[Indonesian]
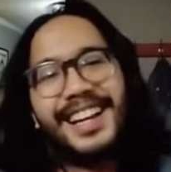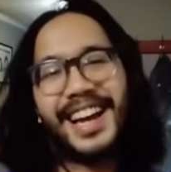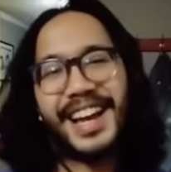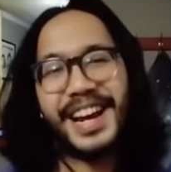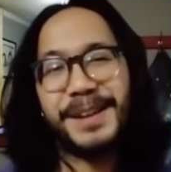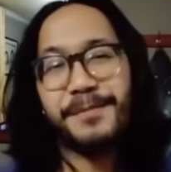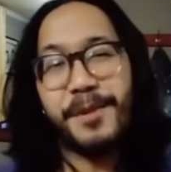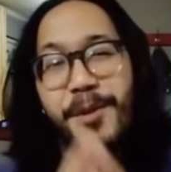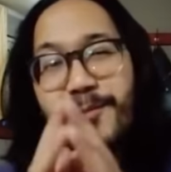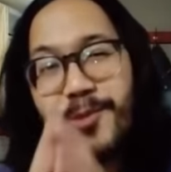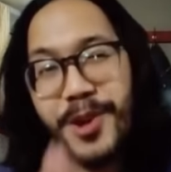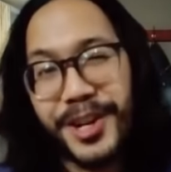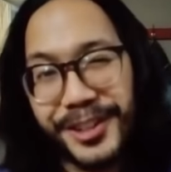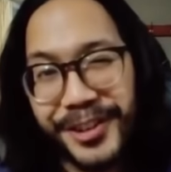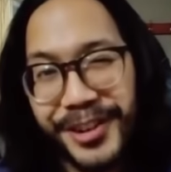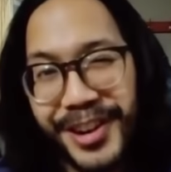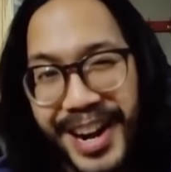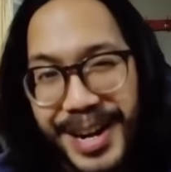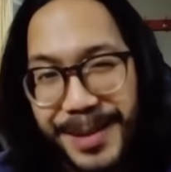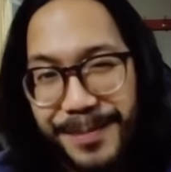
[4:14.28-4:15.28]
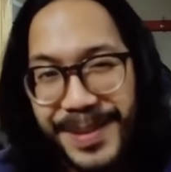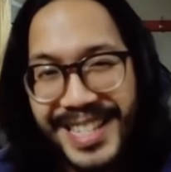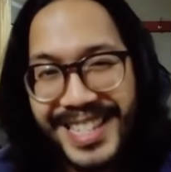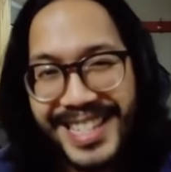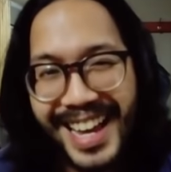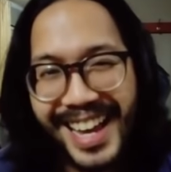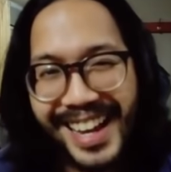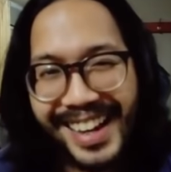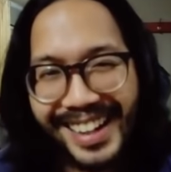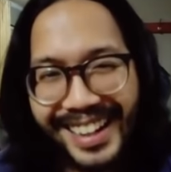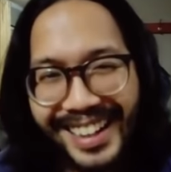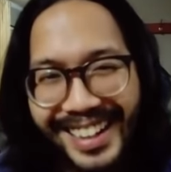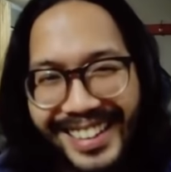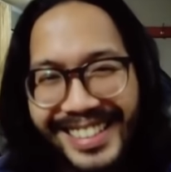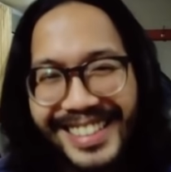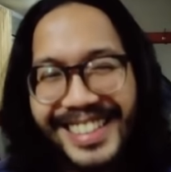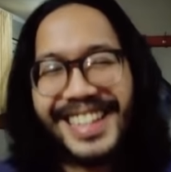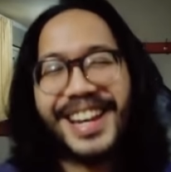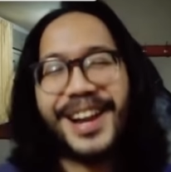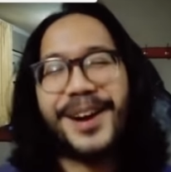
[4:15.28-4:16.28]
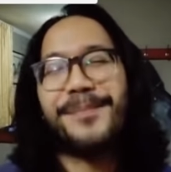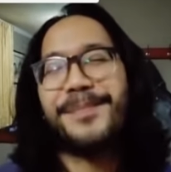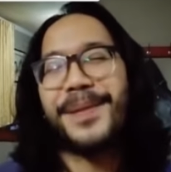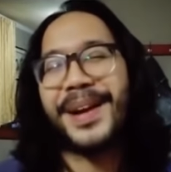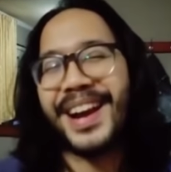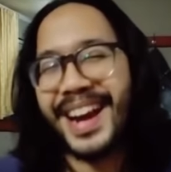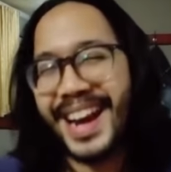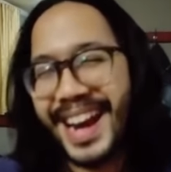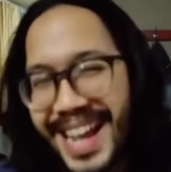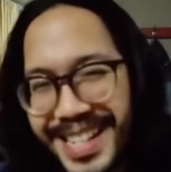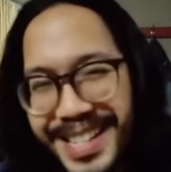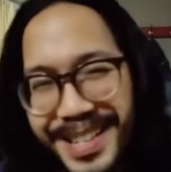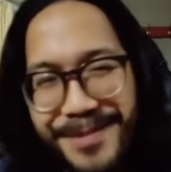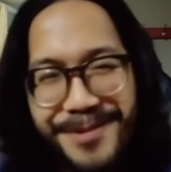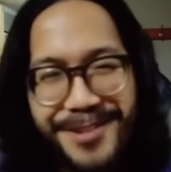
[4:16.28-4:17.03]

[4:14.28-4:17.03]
Karena membuat orang di penjara tidak pernah